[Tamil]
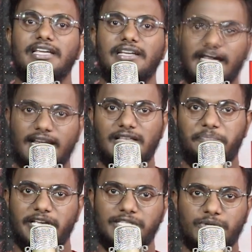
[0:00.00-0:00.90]
தானே அதனால
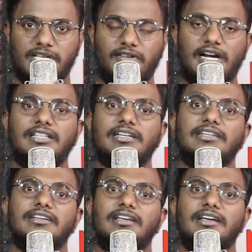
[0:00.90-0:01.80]
தான் பேச்சு கொஞ்சம்
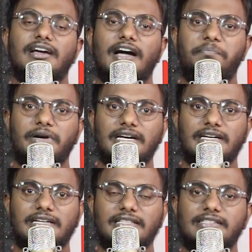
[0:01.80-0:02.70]
வளர்ந்துருக்கு அப்போ
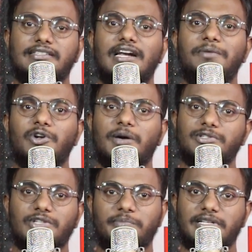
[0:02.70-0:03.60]
இந்த சாலிம்னு
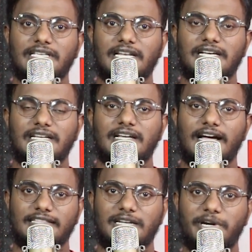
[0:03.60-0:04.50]
நபர் சொன்ன பார்த்தீங்களா
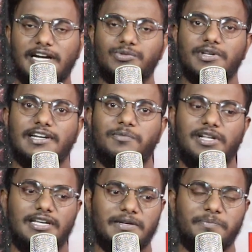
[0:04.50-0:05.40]
அந்த நபர் என்ன
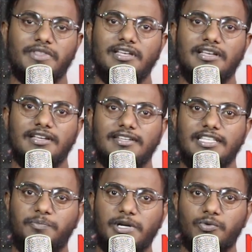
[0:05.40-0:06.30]
சொல்லியிருக்காப்புல
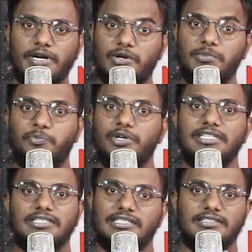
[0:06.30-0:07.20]
இது போல் உங்களுக்கு ரொம்ப
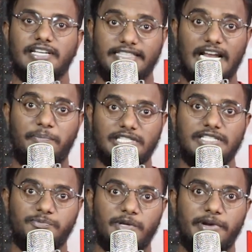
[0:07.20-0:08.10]
பிடிச்சிருச்சு இந்த
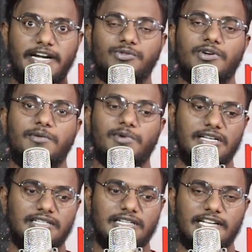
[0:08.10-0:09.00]
நாற்பத்தஞ்சு ஸ்பெண்ட் பண்ணிட்ட சொல்கிறாப்புல
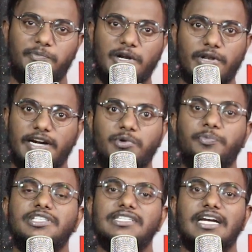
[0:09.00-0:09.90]
இது போல் உங்களுக்கு ரொம்ப
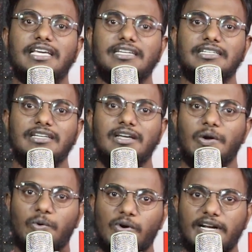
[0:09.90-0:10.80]
பிடிச்சிருச்சு எனக்கு
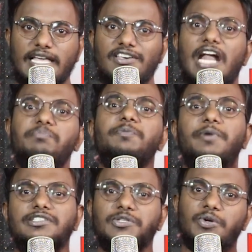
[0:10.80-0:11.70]
உங்களுக்கு நான் அதாவது அன்பு
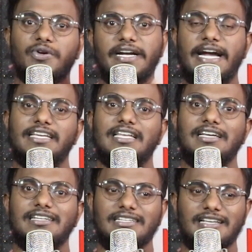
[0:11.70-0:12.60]
பரிசு கொடுக்கணும்னு
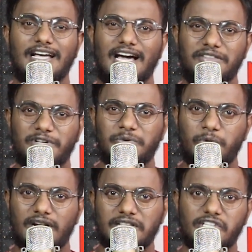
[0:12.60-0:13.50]
நினைக்கிறேன் அது வெறும்
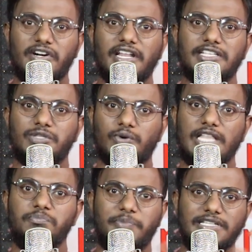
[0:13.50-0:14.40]
ஒரு லட்சம் ரெண்டு லட்சத்துக்குள்ளே
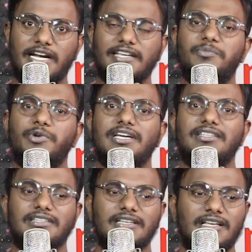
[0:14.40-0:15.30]
அன்பு பரிசு அடக்க முடியாது